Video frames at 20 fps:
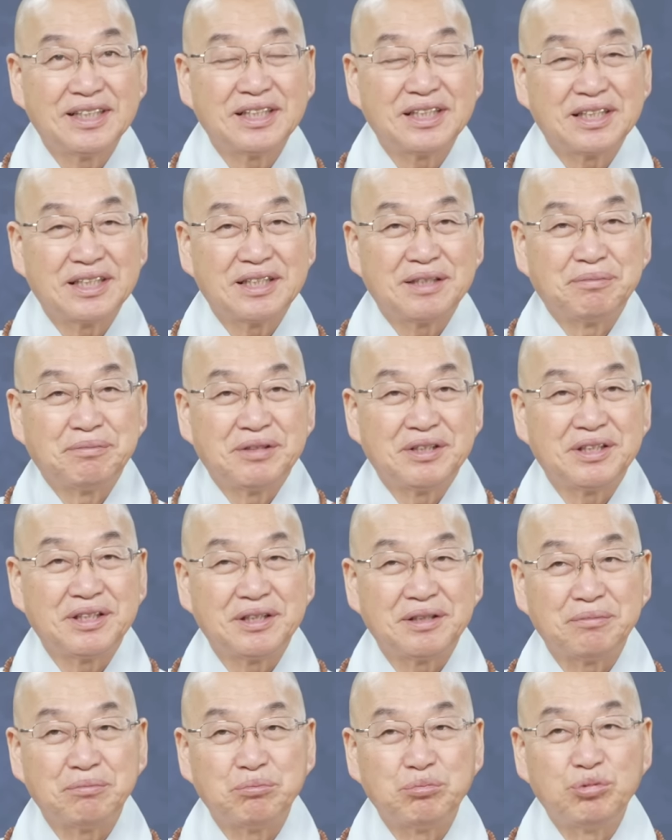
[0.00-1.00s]

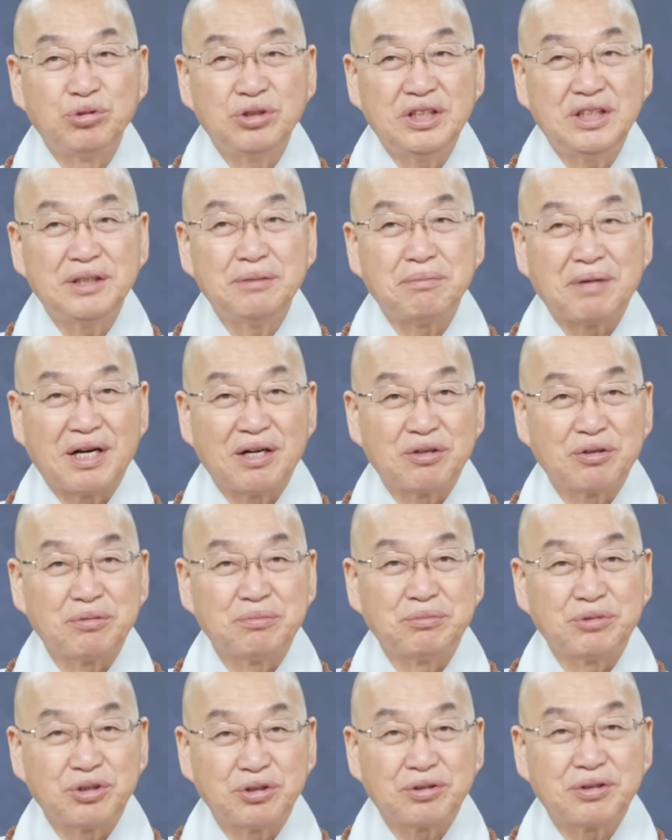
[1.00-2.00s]
그러면 묻지 말고
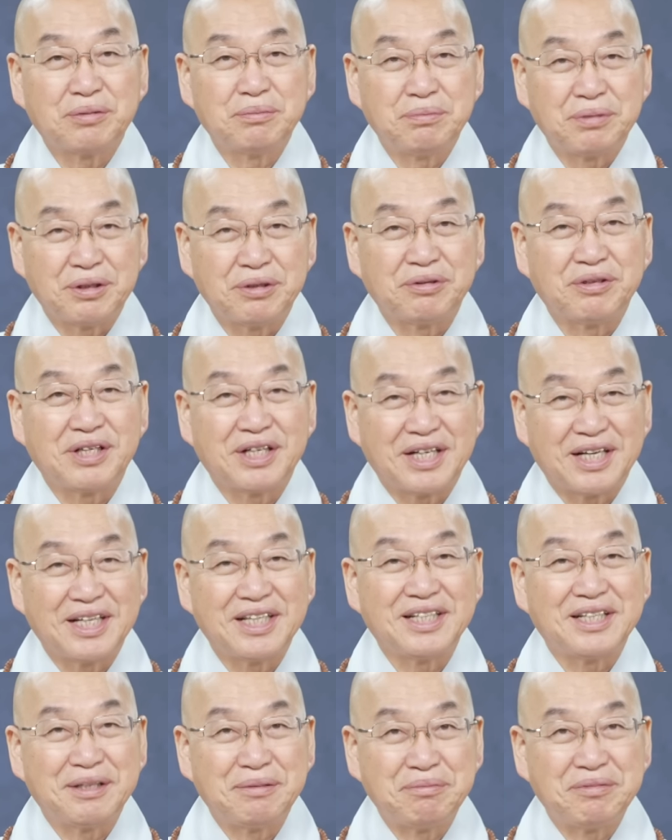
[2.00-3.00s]
무조건 병원에 가야
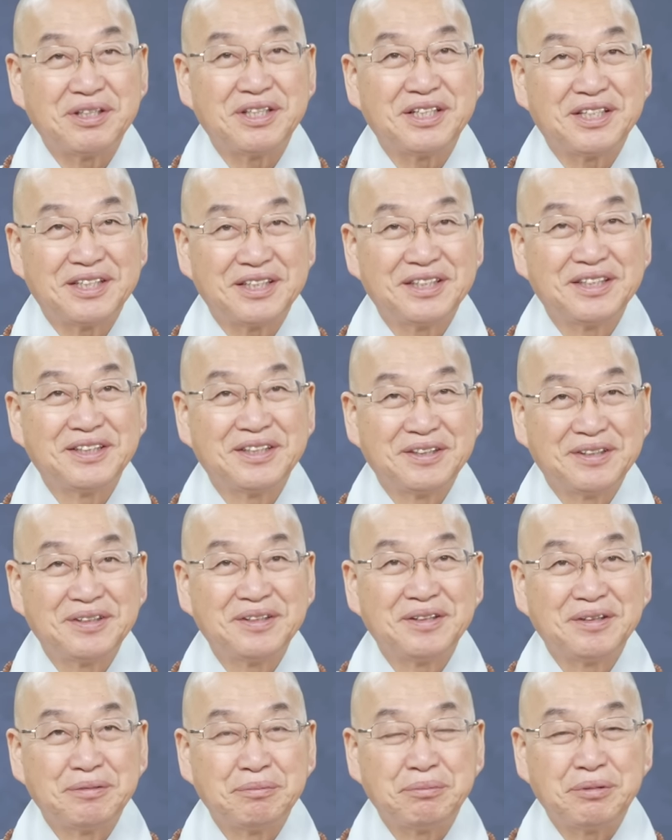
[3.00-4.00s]
됩니다.
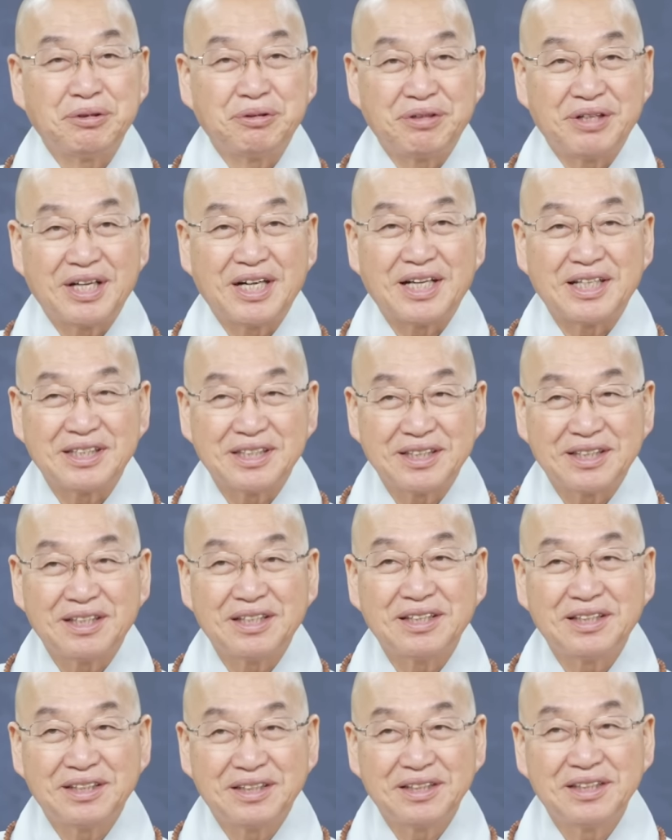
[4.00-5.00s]
병원에
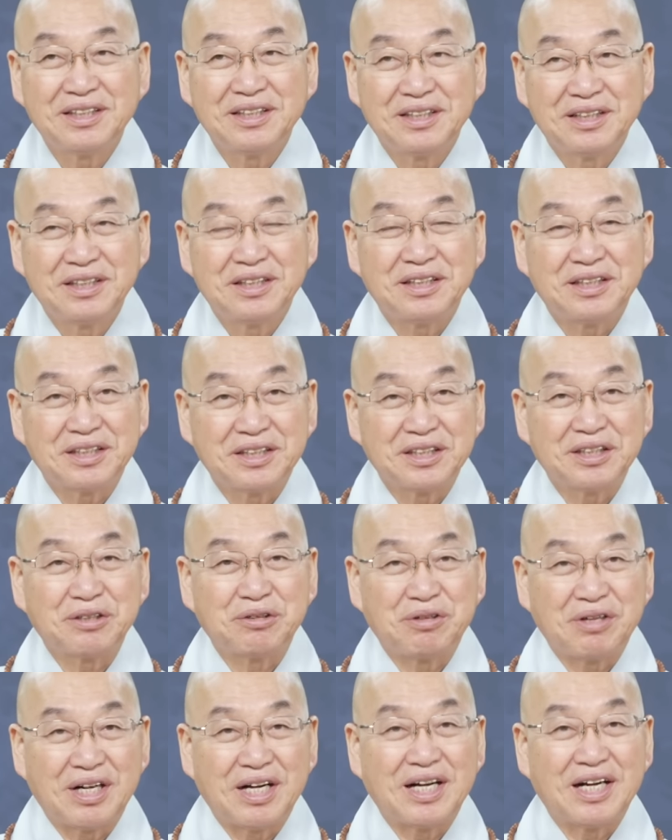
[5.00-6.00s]
가서
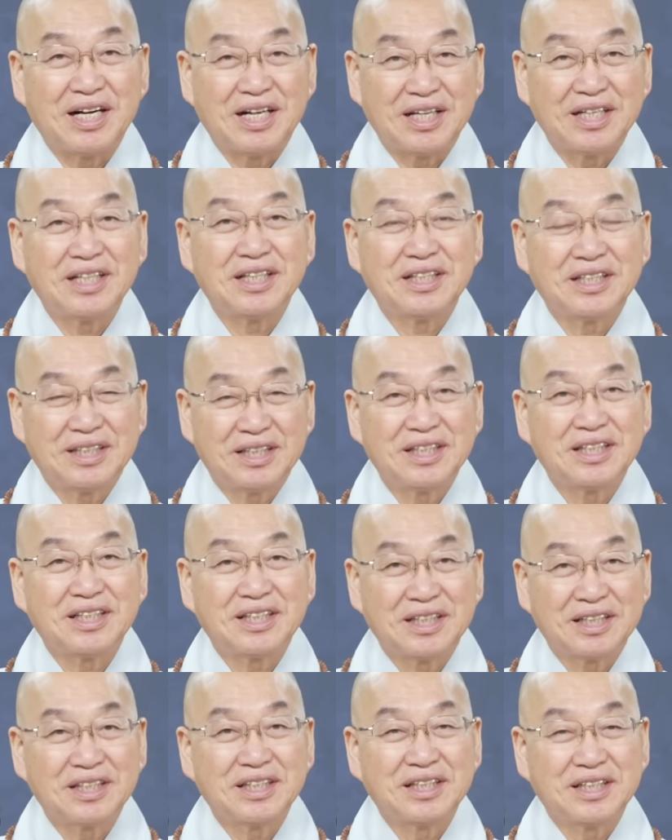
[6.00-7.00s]
정신과
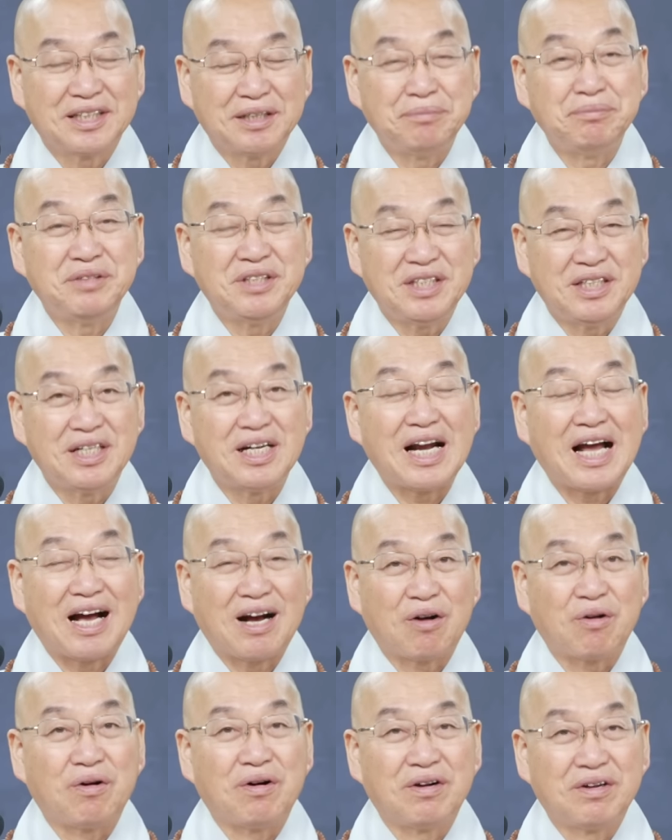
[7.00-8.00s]
검진을
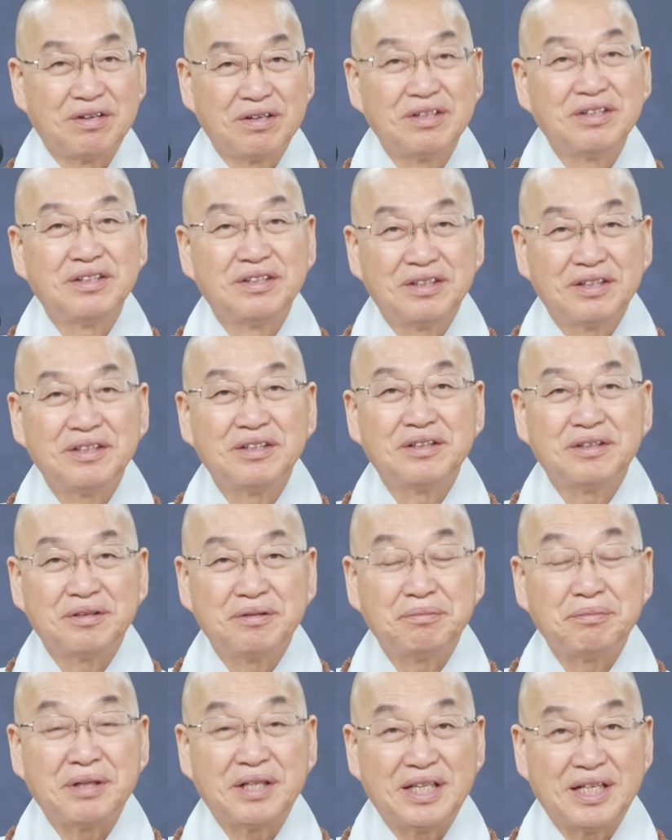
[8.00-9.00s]
하고
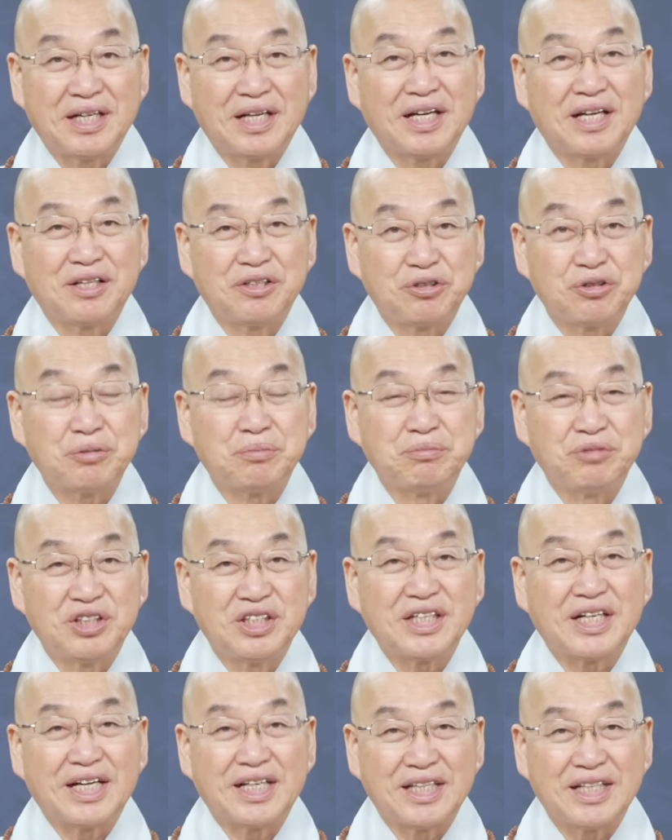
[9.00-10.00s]
만약에 좀
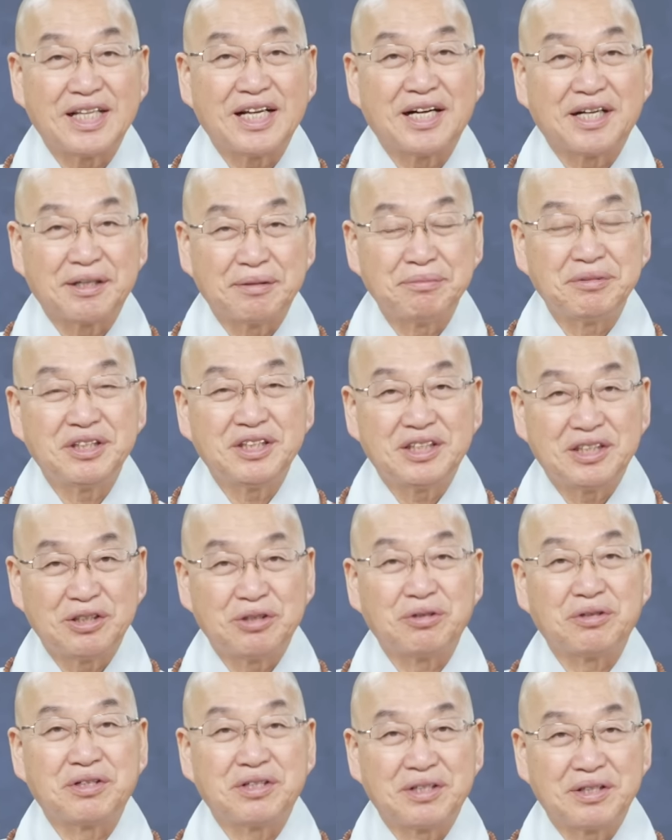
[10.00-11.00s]
문제가 있다 그러면
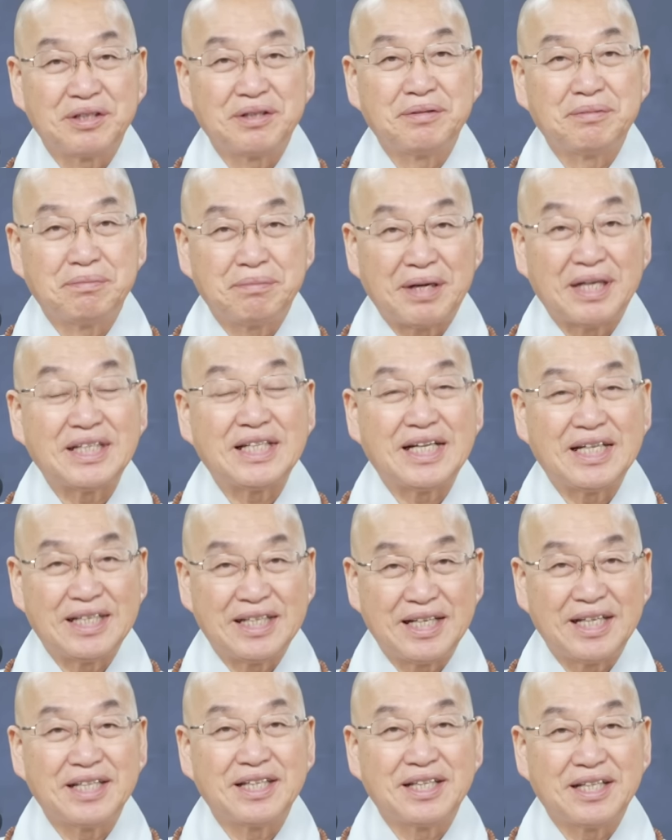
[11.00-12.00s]
치료를 받아야
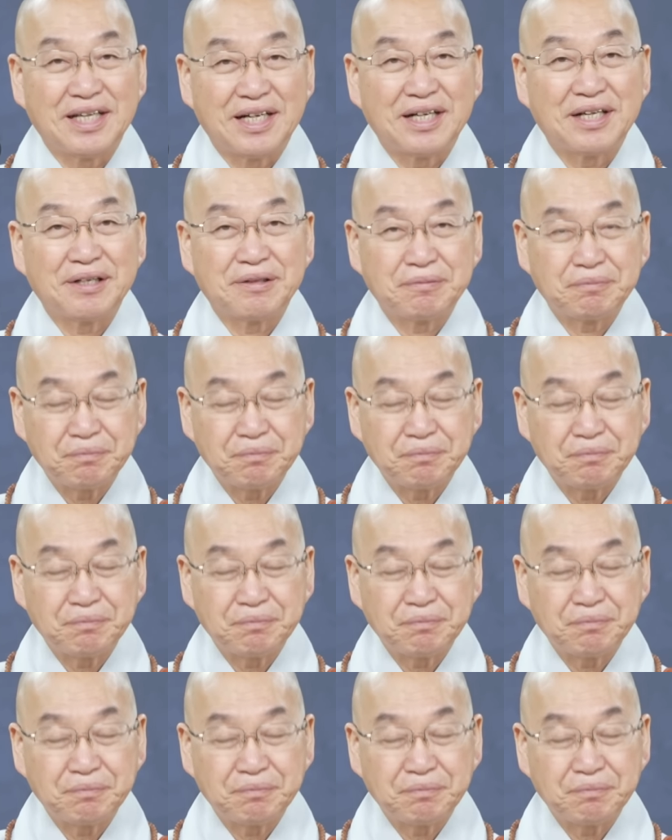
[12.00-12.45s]
된다.